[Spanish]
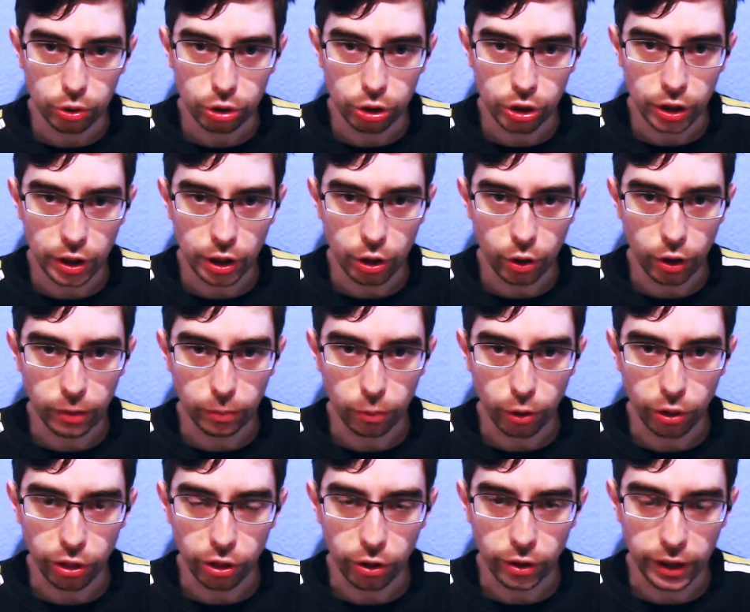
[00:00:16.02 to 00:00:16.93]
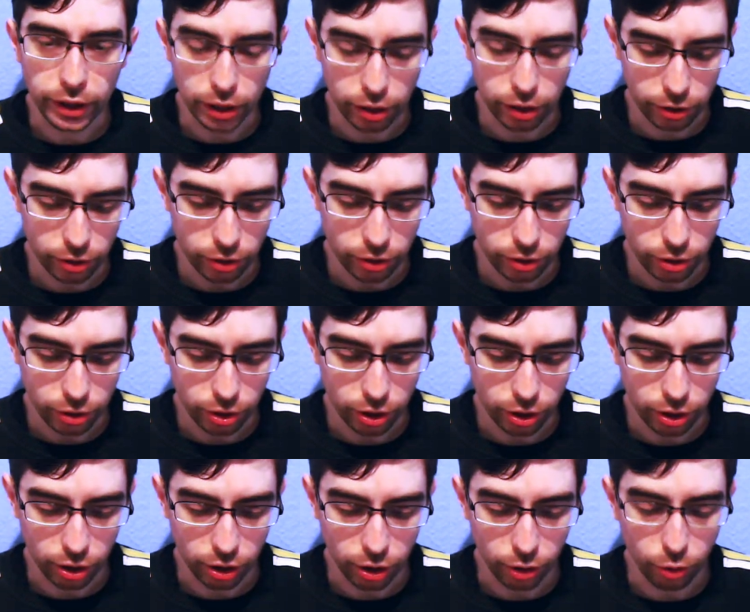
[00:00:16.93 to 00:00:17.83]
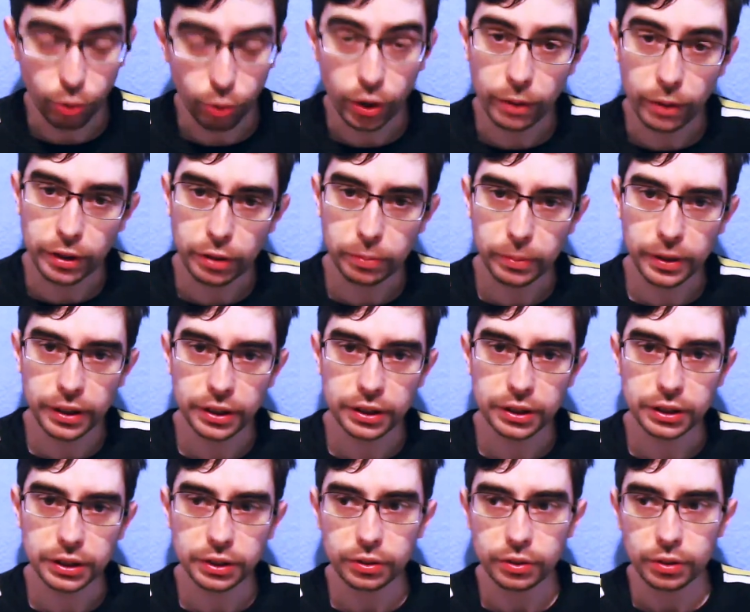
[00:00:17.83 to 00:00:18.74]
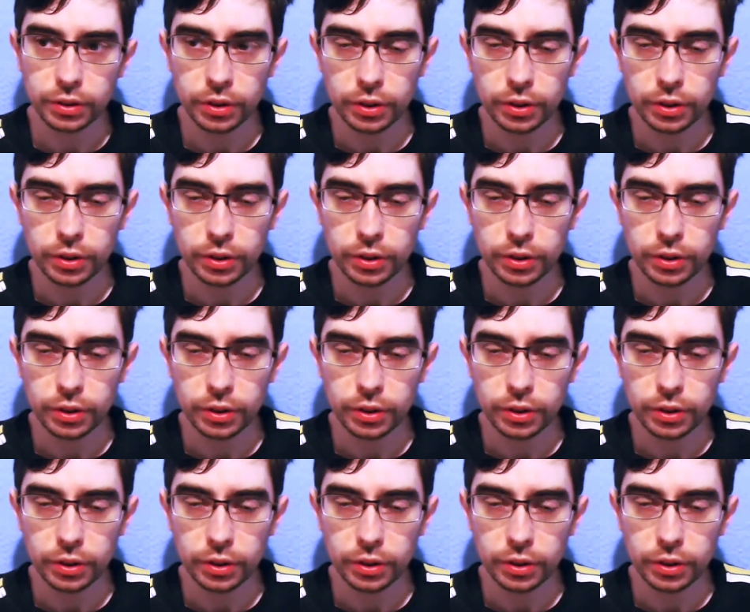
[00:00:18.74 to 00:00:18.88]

Psicoemocional, eh, una vez más.